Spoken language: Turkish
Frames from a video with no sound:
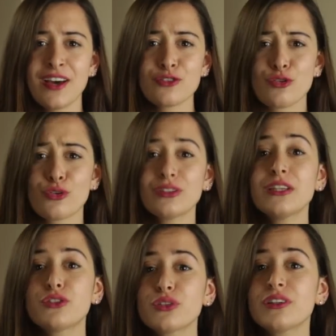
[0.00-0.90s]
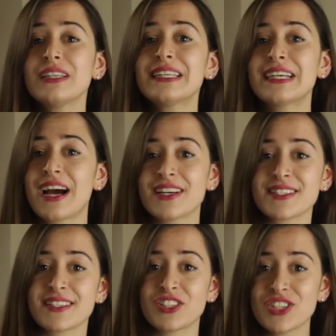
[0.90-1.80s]
Sonunda Dracula'nın
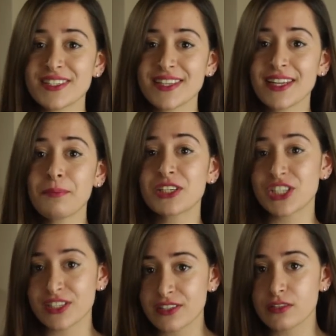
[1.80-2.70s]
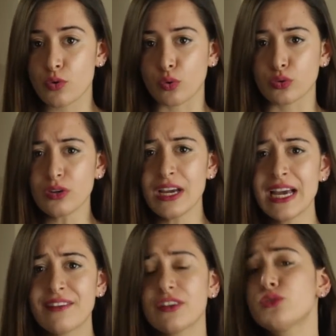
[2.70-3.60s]
karşısına çıksa da başarısız oldu
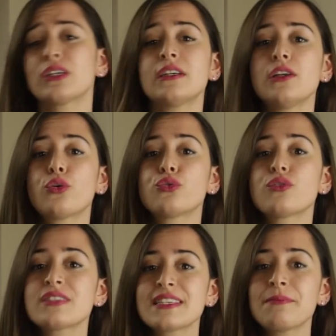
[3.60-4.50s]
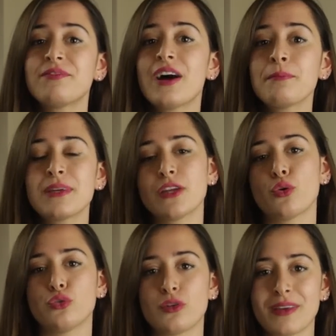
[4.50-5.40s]
ve Dracula onu ısırıp vampire
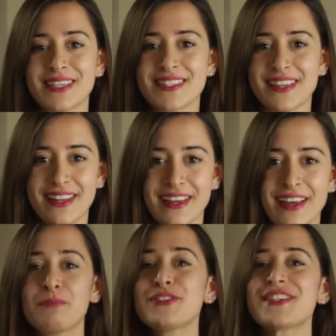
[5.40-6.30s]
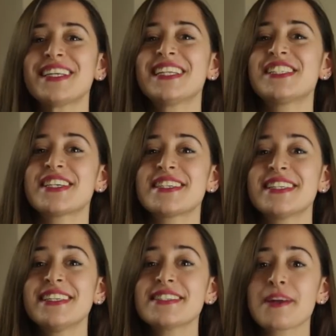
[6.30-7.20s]
döndürmek istedi. Bu sırada
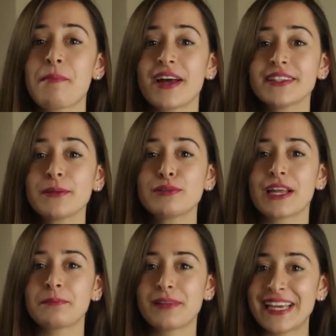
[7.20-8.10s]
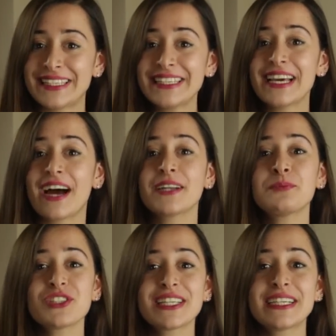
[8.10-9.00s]
cesedini zamanında bulan Blade'in
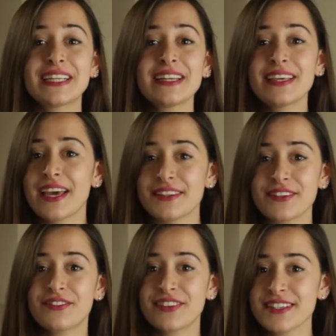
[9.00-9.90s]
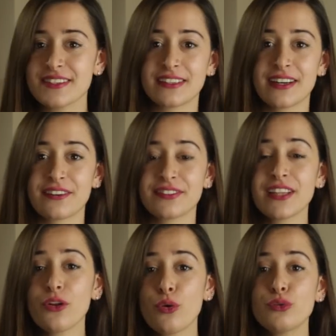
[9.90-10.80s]
yardımcılarından Catherine Fraser
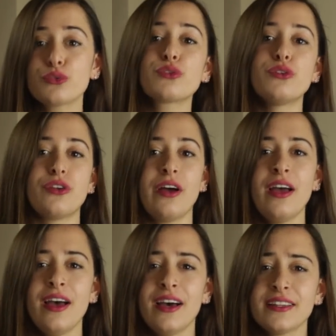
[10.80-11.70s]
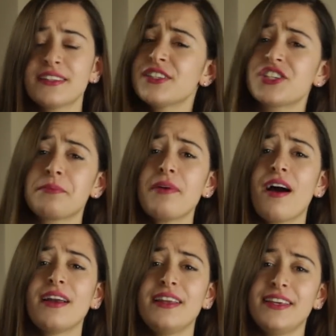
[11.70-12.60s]
tarafından öldürüldü. Trajik bir
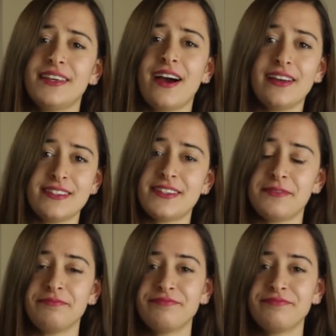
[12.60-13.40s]
aile hikayesi.